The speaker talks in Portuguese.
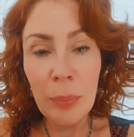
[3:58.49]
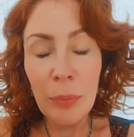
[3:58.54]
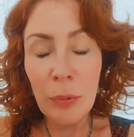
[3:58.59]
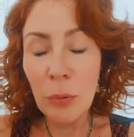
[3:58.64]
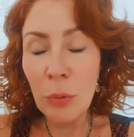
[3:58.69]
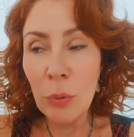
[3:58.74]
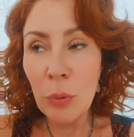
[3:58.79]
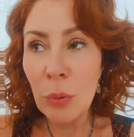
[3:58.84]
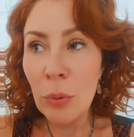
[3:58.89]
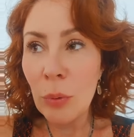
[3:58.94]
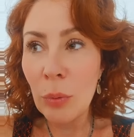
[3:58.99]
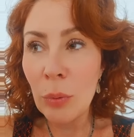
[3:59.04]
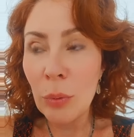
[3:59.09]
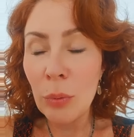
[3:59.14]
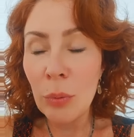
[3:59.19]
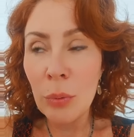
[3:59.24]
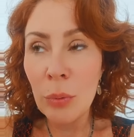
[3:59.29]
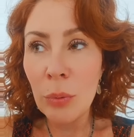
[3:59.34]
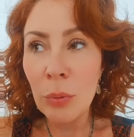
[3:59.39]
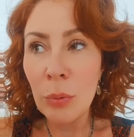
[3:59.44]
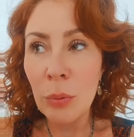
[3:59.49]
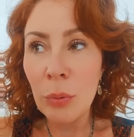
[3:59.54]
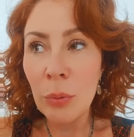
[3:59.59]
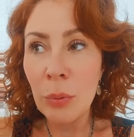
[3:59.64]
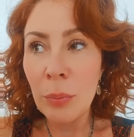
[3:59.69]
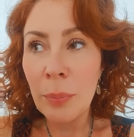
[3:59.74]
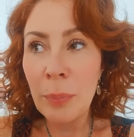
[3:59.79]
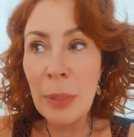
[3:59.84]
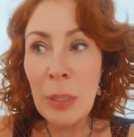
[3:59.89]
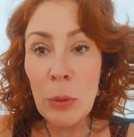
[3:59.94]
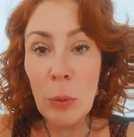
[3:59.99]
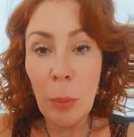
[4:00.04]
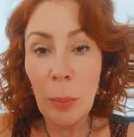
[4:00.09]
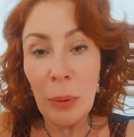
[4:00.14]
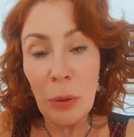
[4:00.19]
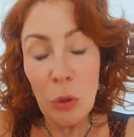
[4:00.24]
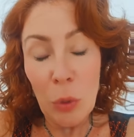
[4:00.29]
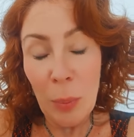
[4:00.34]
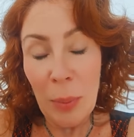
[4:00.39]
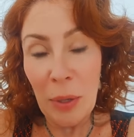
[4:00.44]
o, o, o,
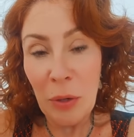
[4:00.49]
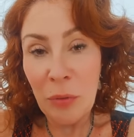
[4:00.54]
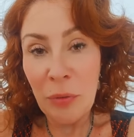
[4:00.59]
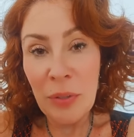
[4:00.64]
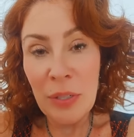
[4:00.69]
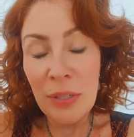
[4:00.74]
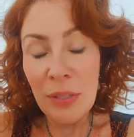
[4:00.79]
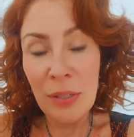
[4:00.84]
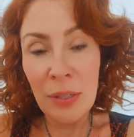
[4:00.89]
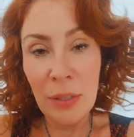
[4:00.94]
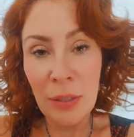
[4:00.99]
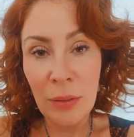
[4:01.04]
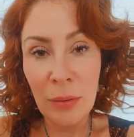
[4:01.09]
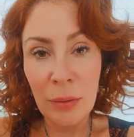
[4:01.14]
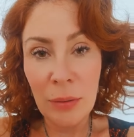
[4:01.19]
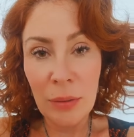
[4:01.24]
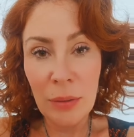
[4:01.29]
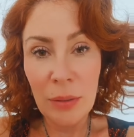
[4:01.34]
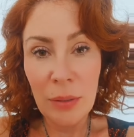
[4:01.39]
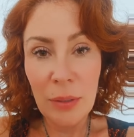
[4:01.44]
principalmente o Marco Feliciano.